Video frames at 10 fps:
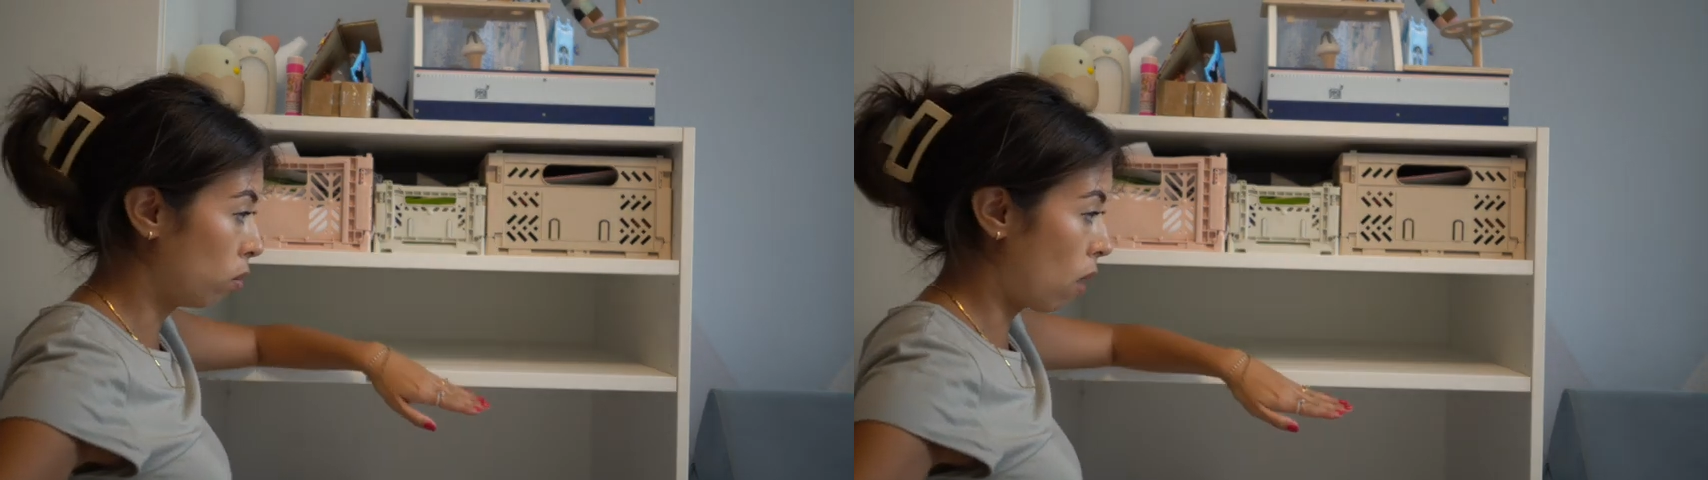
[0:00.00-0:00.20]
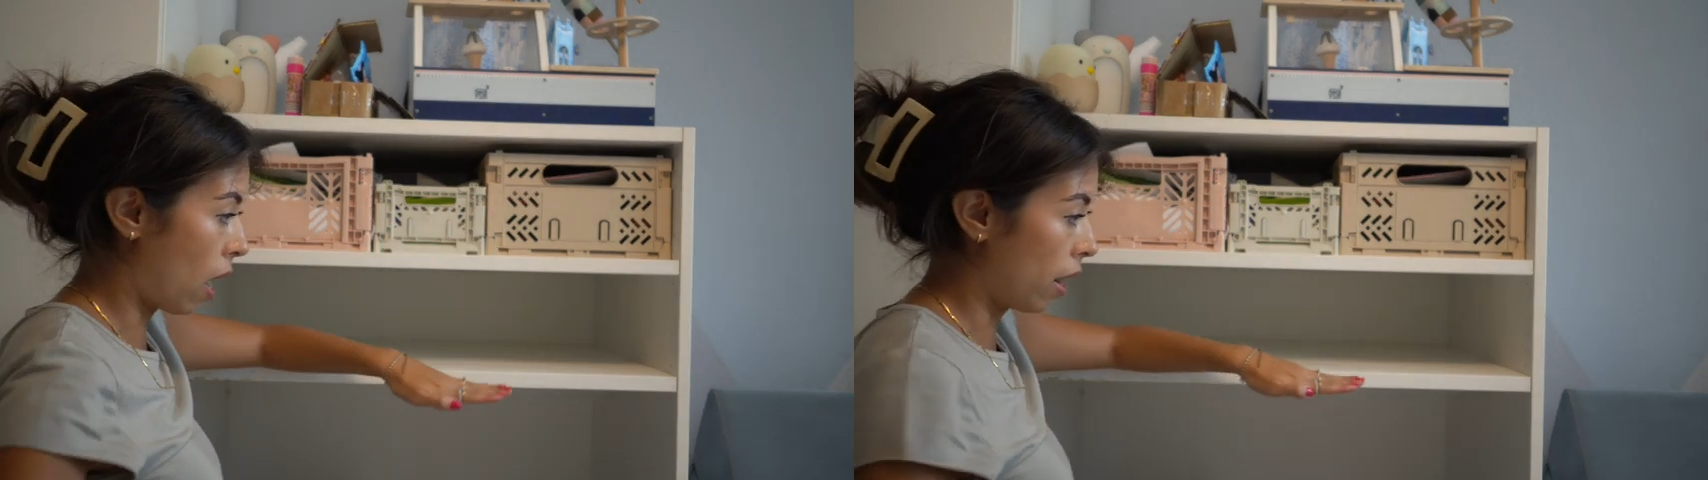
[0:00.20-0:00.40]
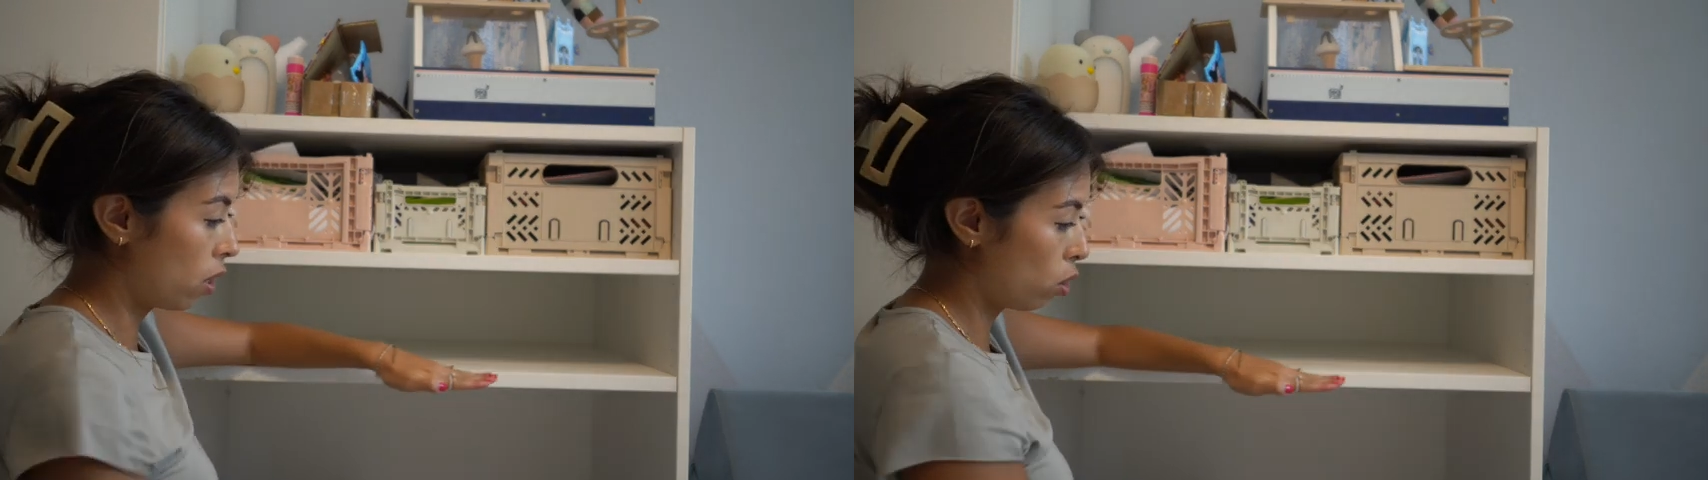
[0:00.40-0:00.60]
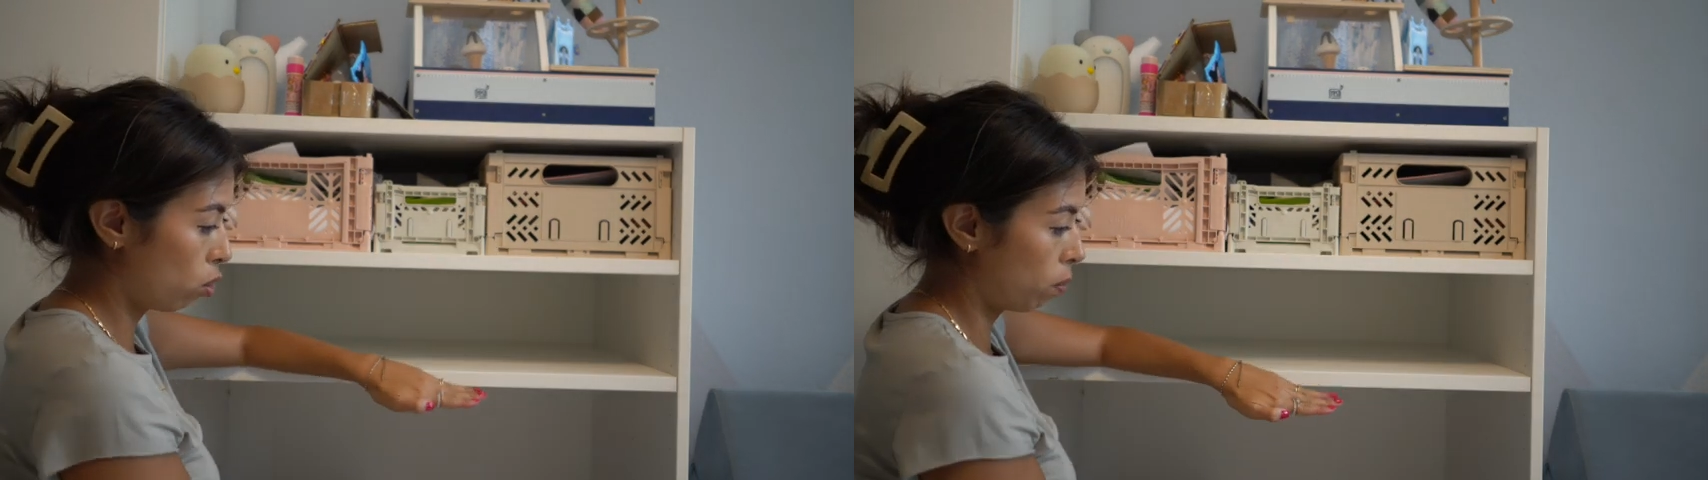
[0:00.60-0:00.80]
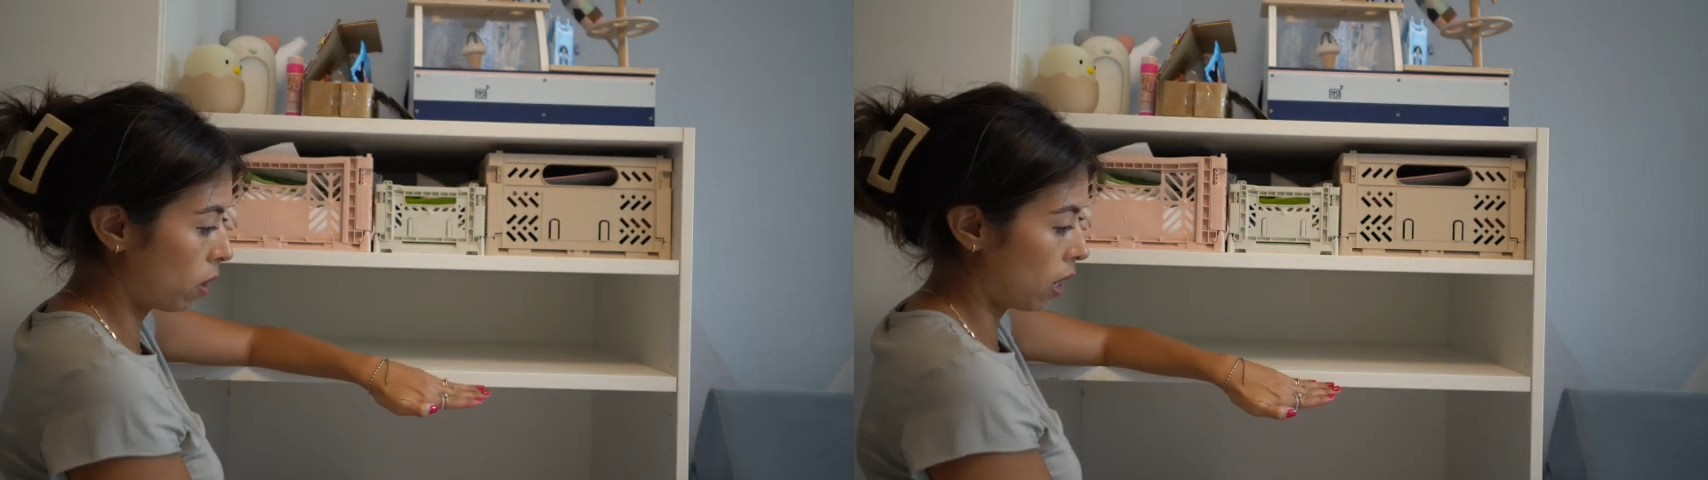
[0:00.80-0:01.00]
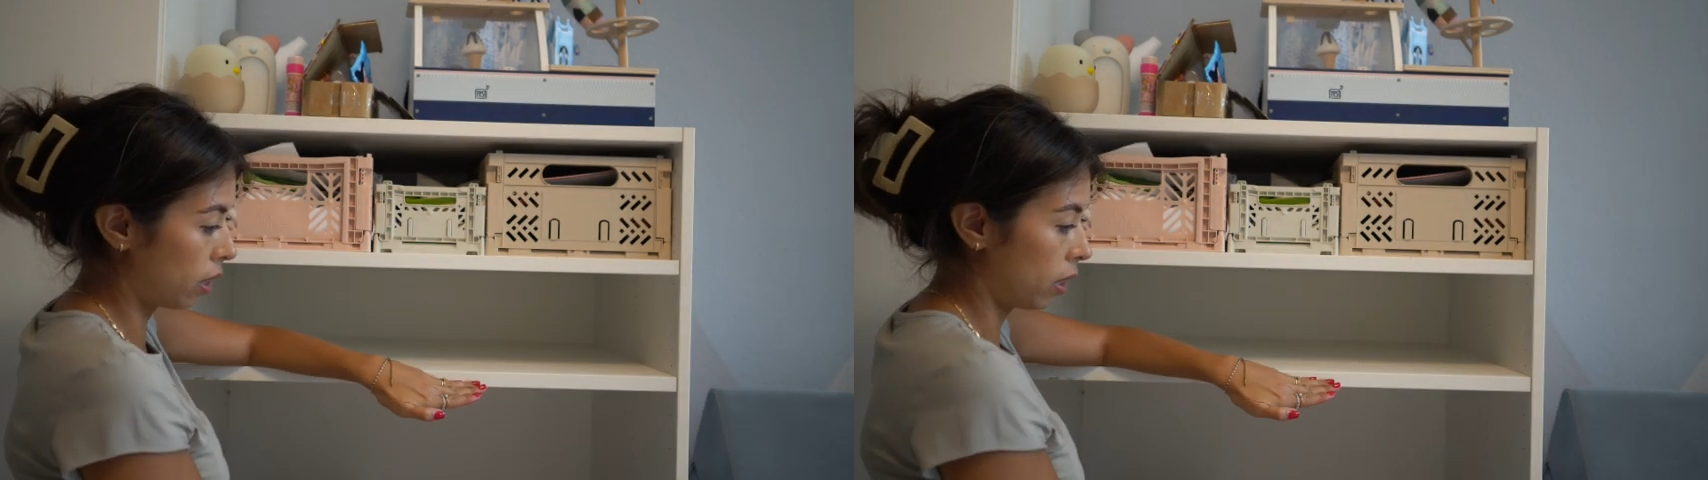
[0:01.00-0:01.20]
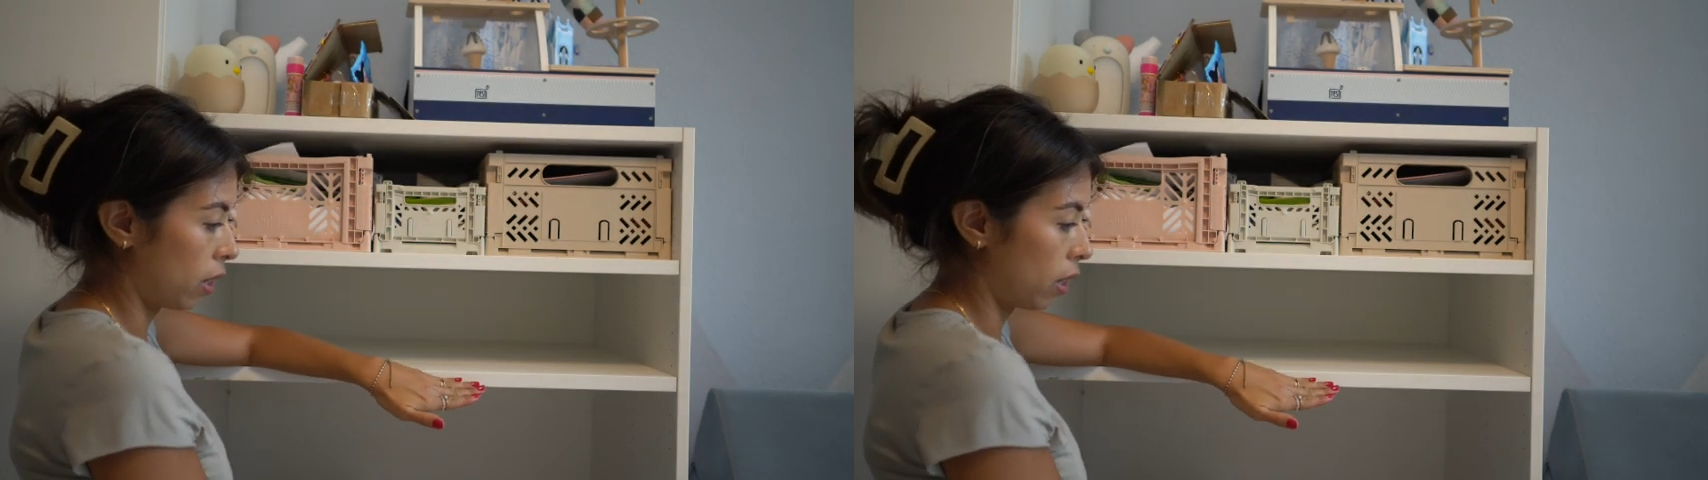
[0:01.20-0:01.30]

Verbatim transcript: nur eine Schublade